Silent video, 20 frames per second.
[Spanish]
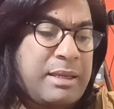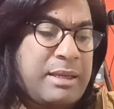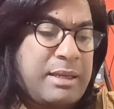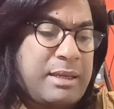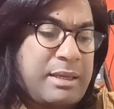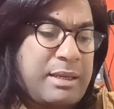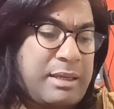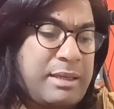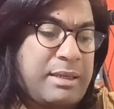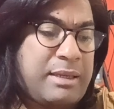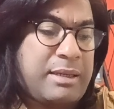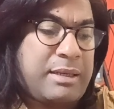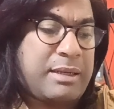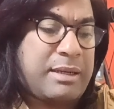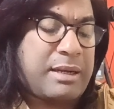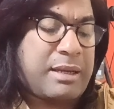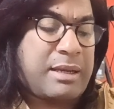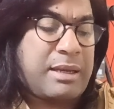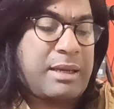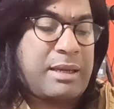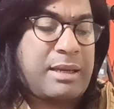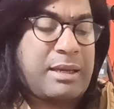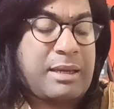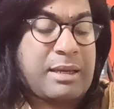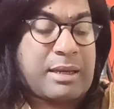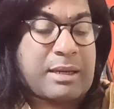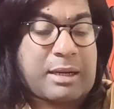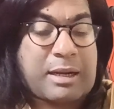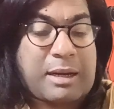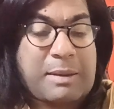ir eh,
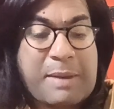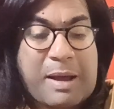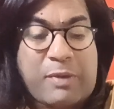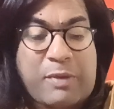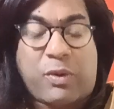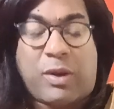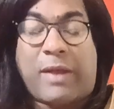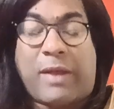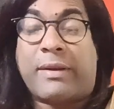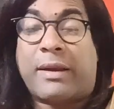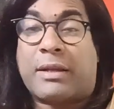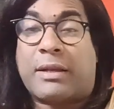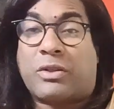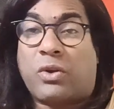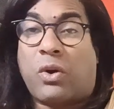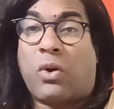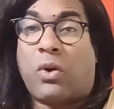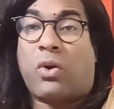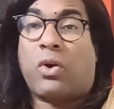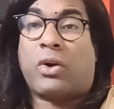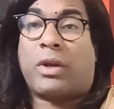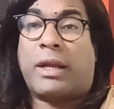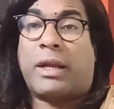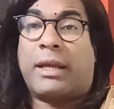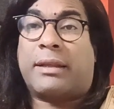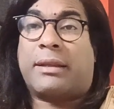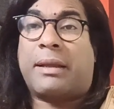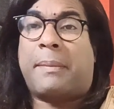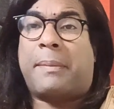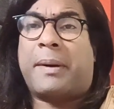remando en la dirección
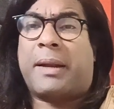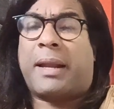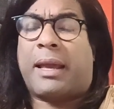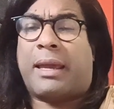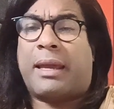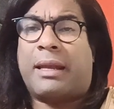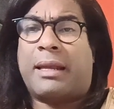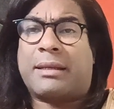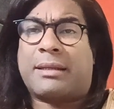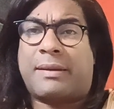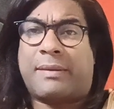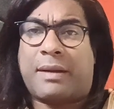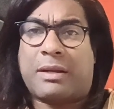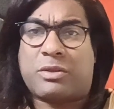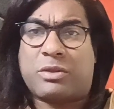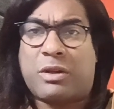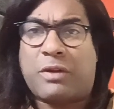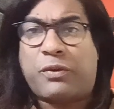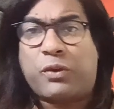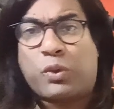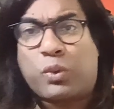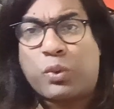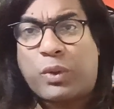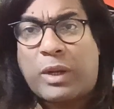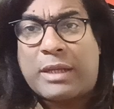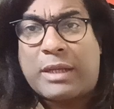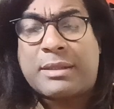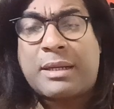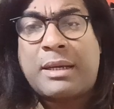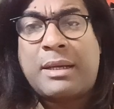correcta para que las generaciones
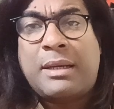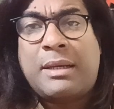futuras